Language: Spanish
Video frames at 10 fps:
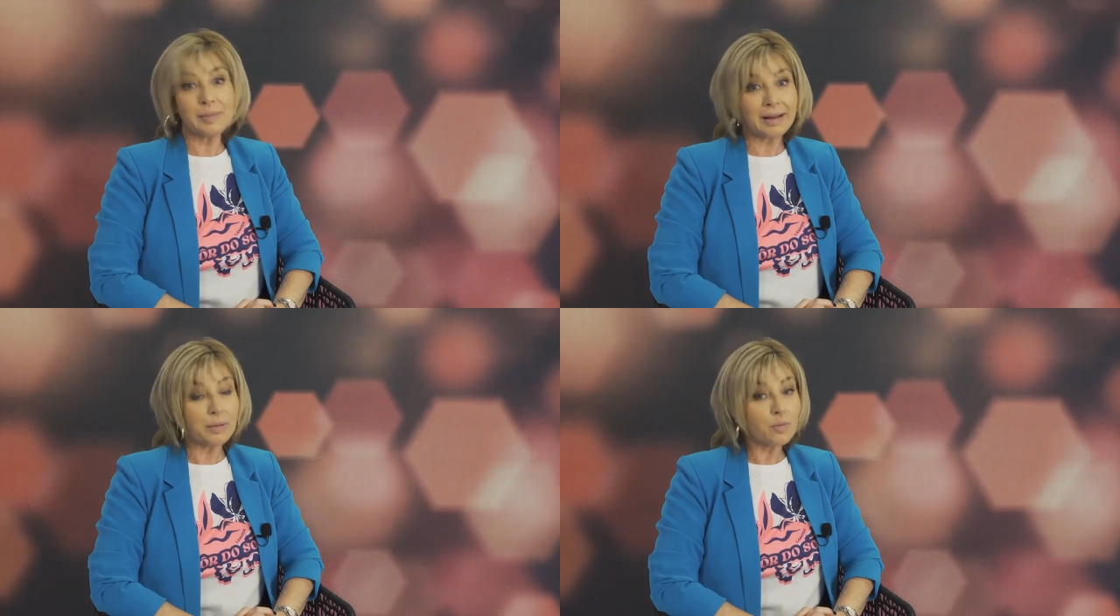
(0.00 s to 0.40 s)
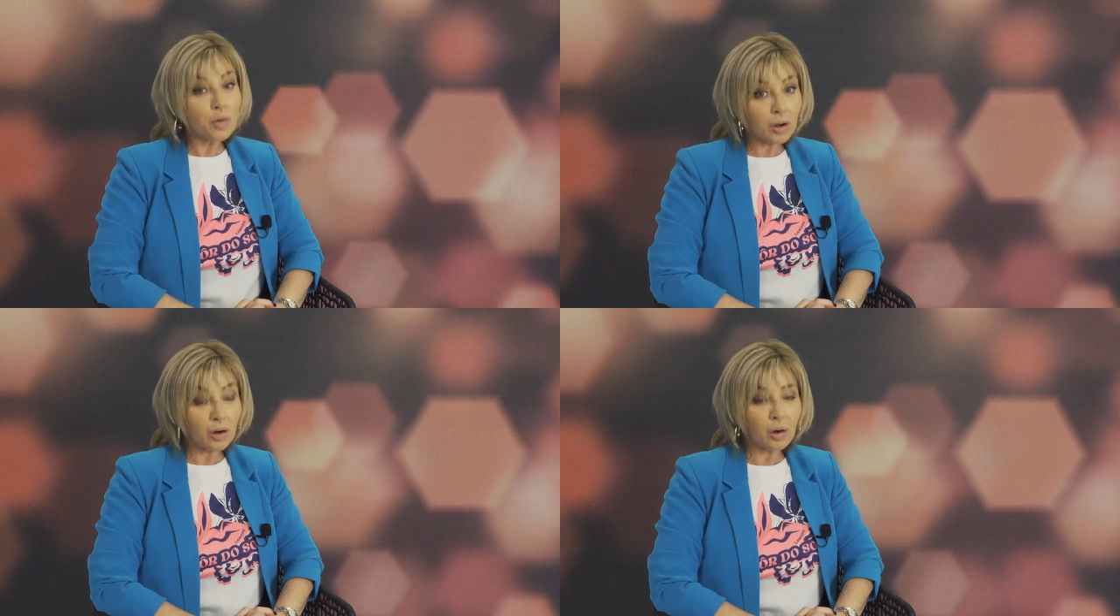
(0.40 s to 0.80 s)
madre
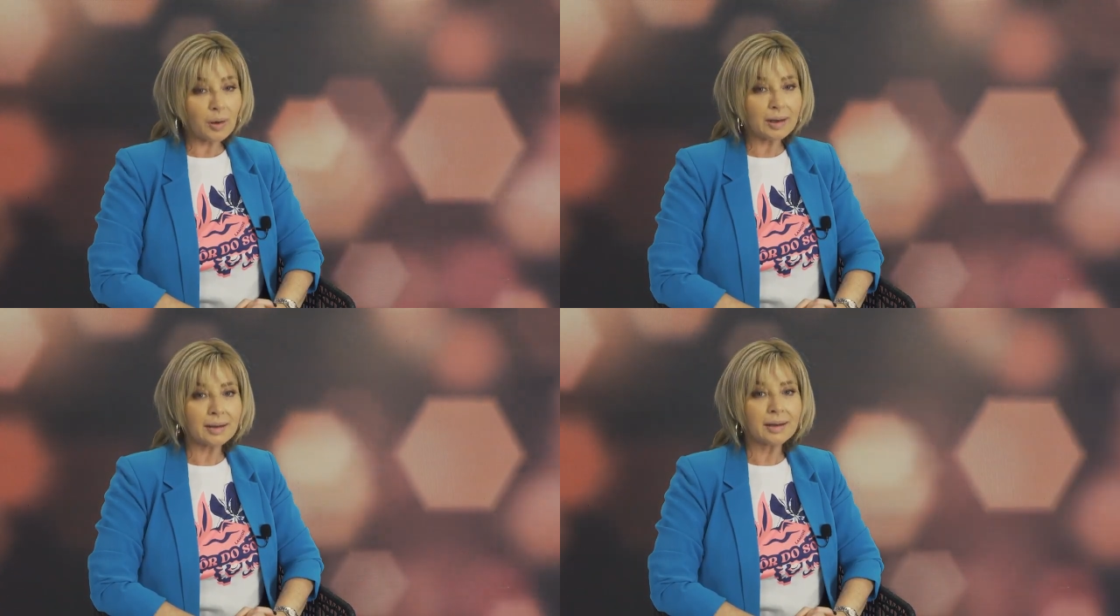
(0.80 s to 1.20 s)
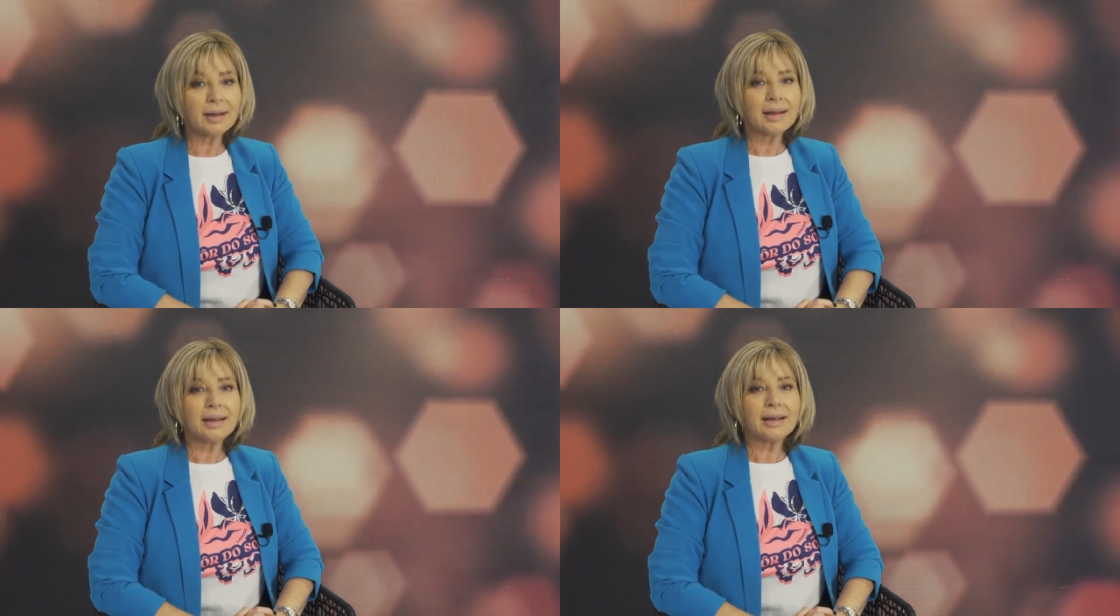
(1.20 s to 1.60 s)
muy joven
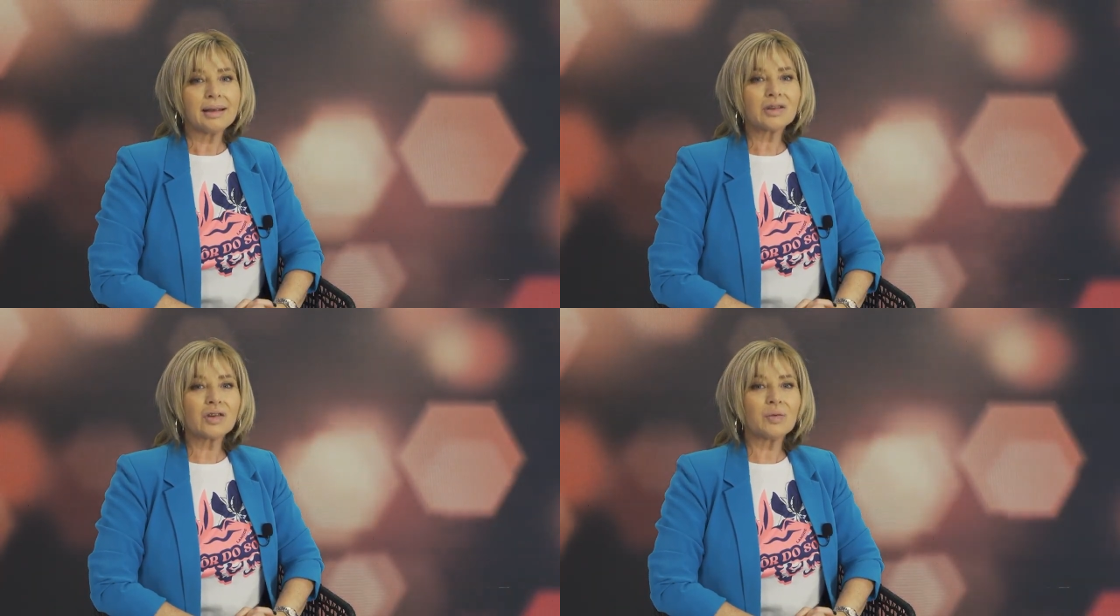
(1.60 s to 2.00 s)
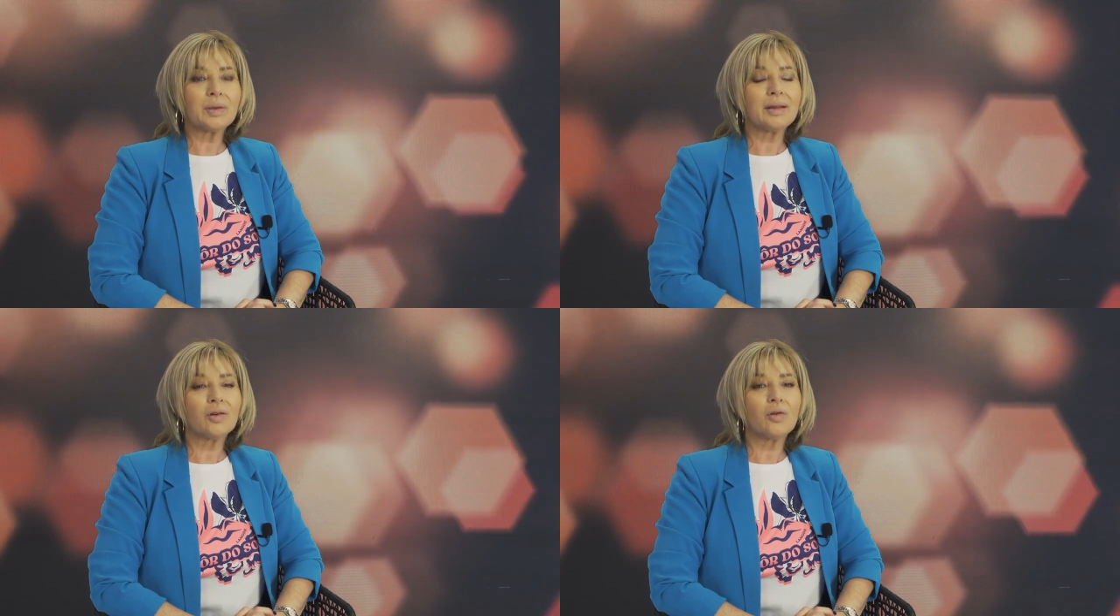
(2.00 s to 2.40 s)
y eso
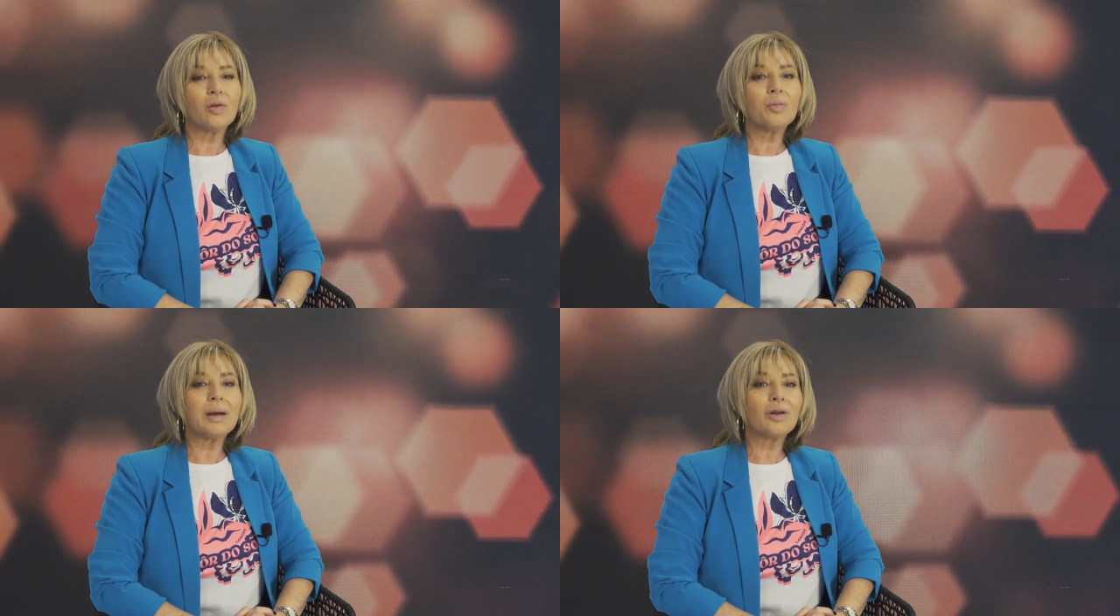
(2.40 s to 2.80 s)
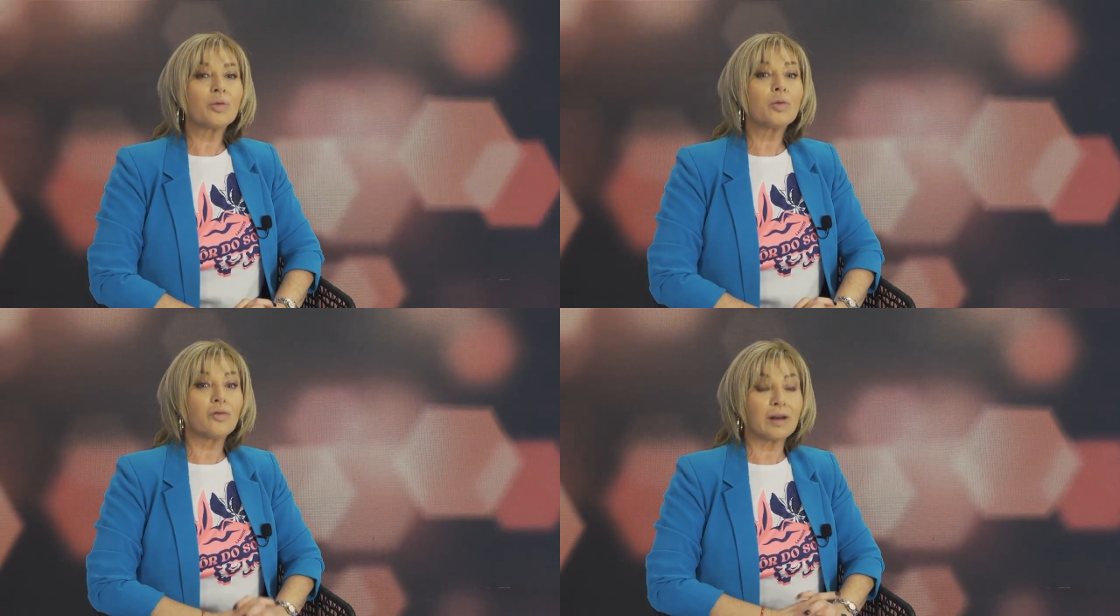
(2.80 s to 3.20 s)
me dio un valor
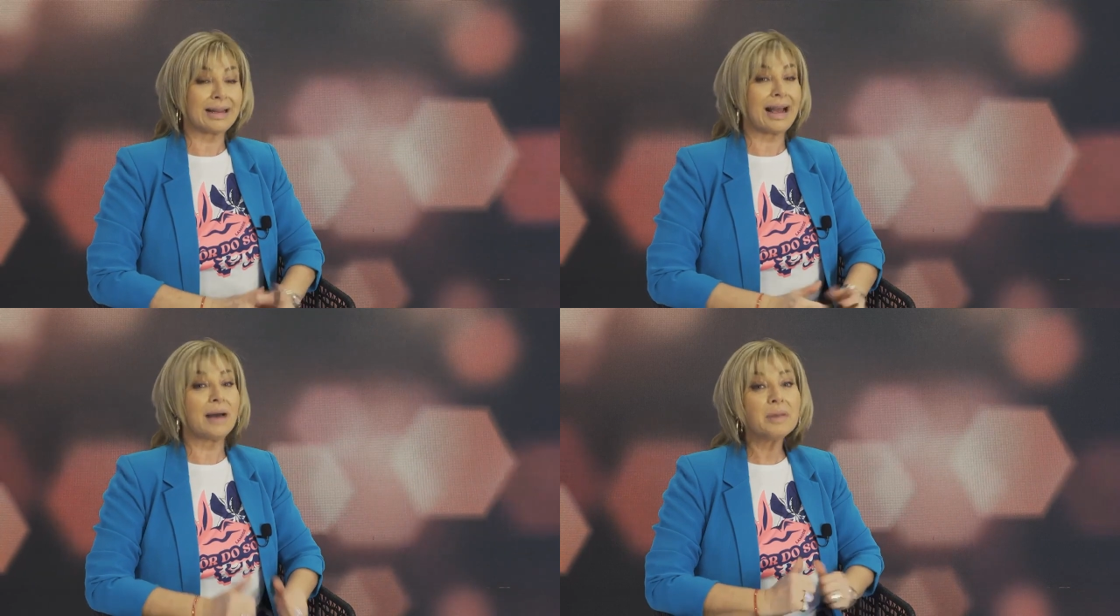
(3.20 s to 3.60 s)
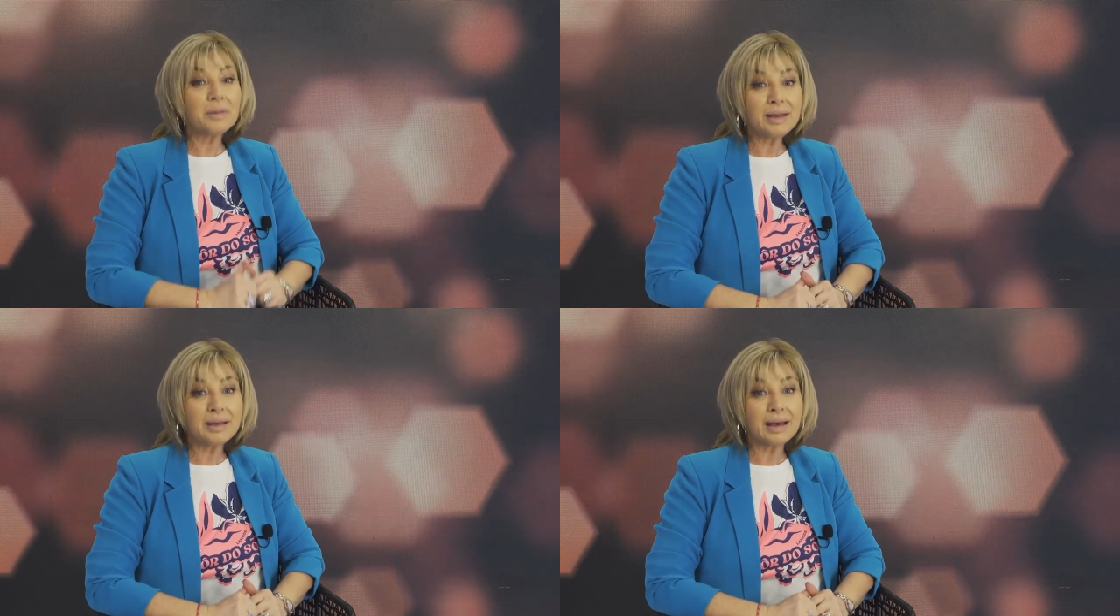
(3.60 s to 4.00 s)
muy fuerte a mi
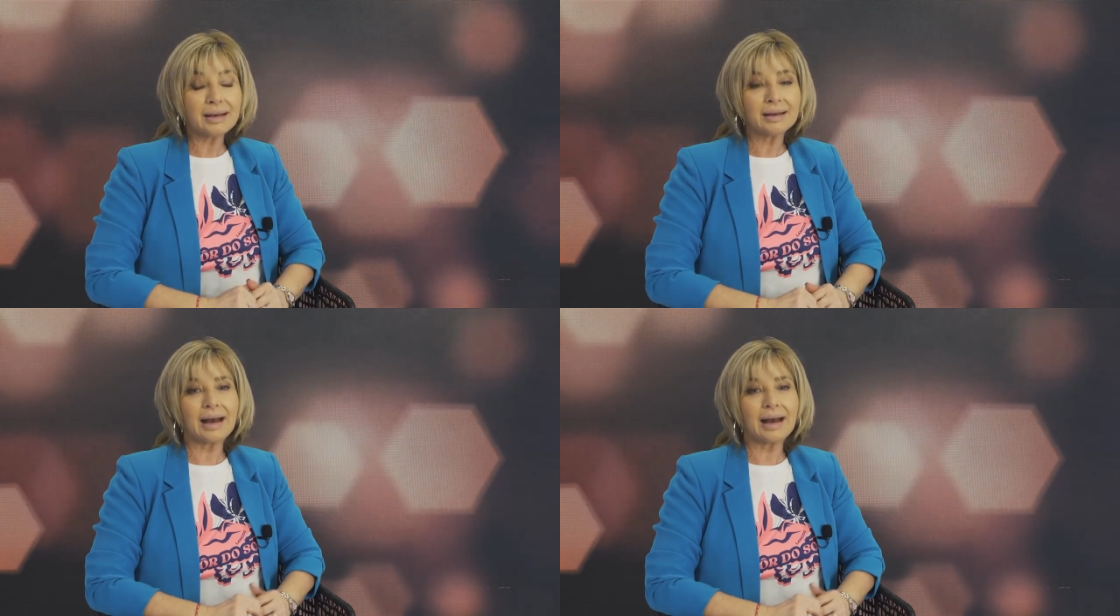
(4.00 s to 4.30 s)
vida,